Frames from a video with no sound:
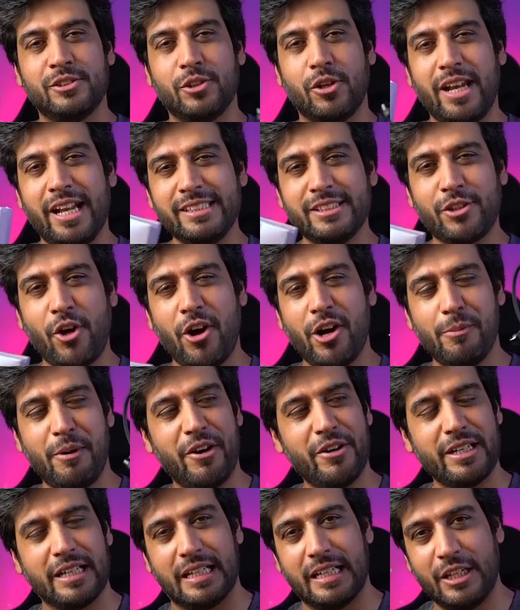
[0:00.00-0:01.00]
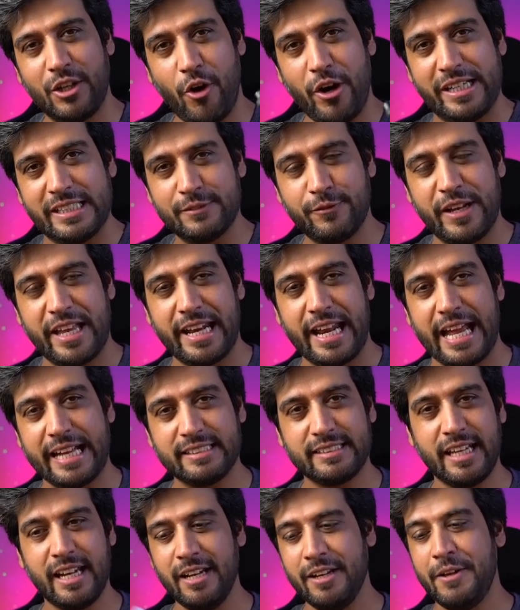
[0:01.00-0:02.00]
सो लेट्स टॉक अबाउट नॉइस फ्लेयर
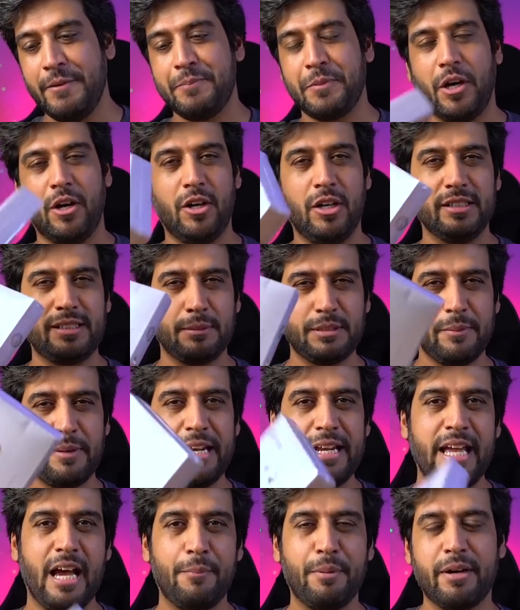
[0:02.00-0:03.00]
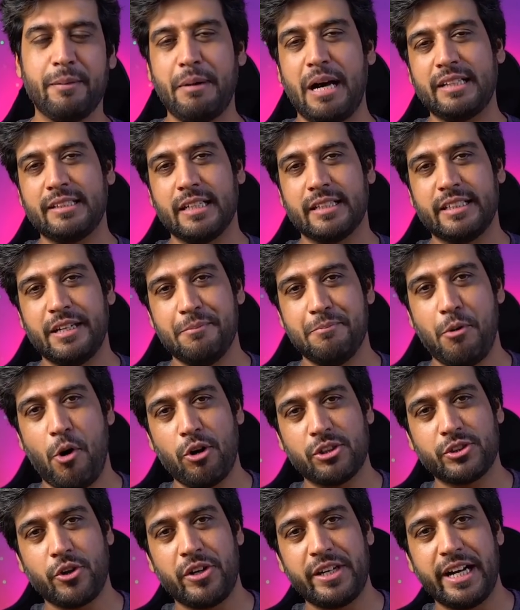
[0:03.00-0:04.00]
एक्सेल और सबसे पहले यहाँ पर बात करते हैं
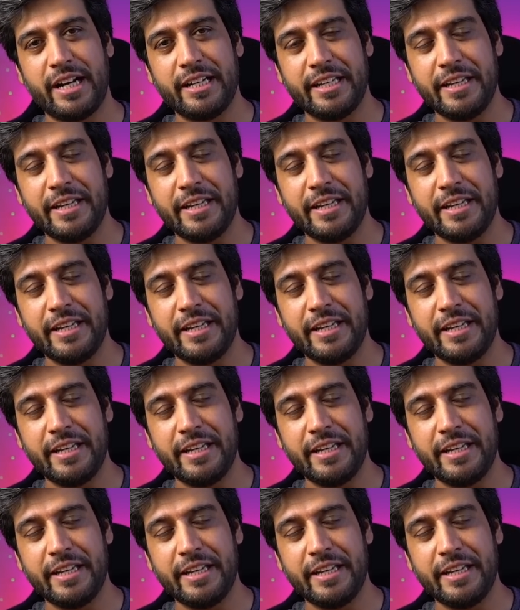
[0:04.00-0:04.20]
बॉक्स कंटेंट